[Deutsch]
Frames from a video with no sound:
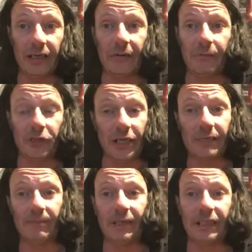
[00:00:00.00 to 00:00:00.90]
Habe ich
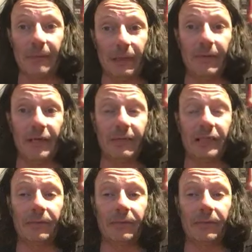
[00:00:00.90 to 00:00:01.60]
bestellt, mal das Batmobil damals da